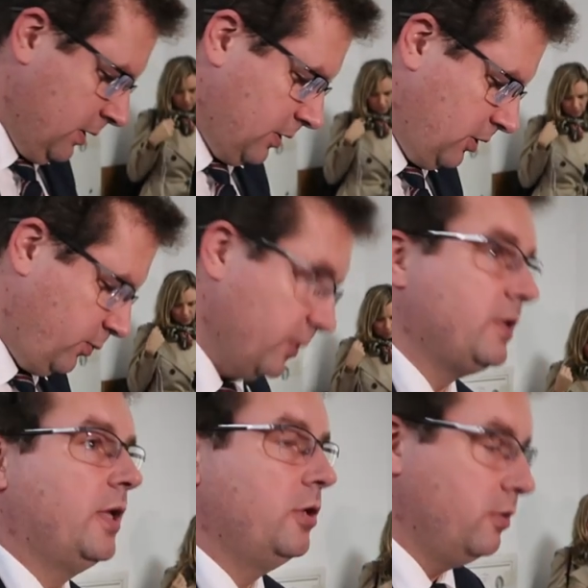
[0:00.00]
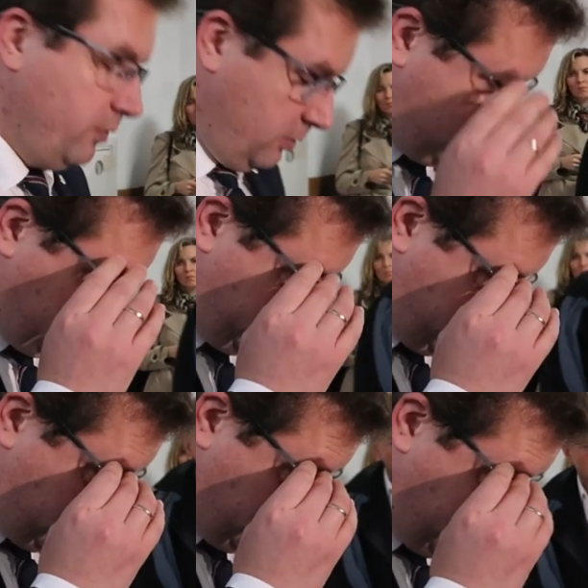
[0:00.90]
Sąd postanowił
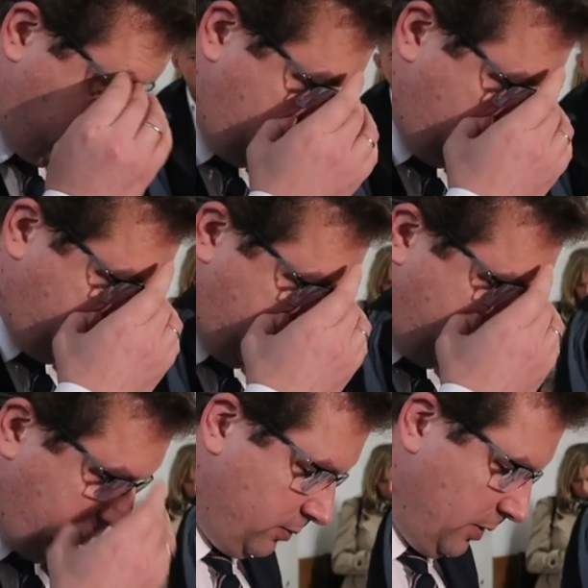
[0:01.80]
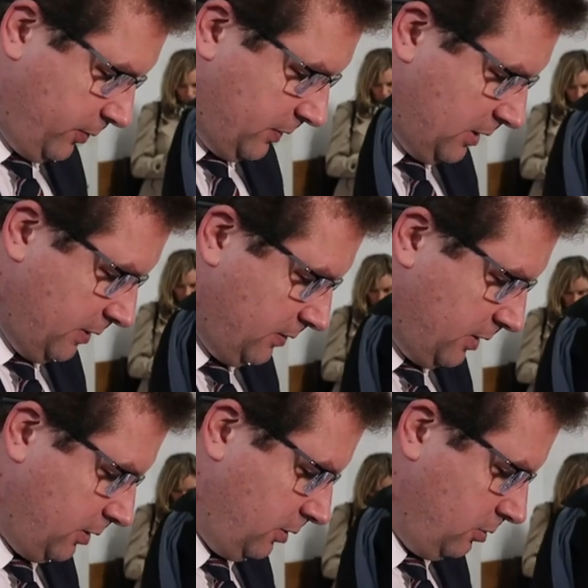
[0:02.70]
w punkcie pierwszym na podstawie
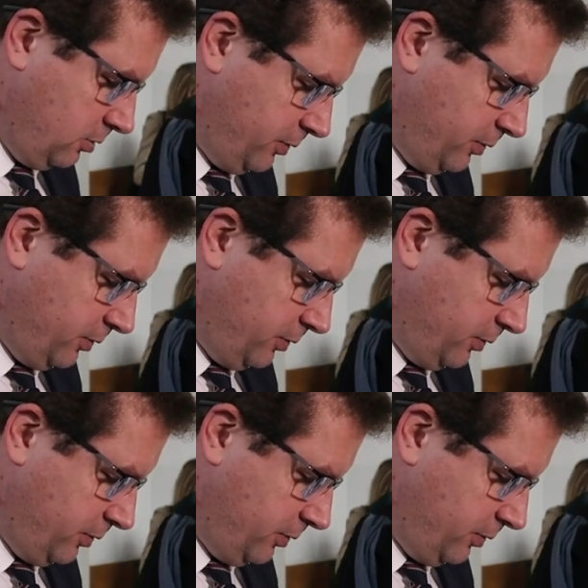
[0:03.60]
artykułu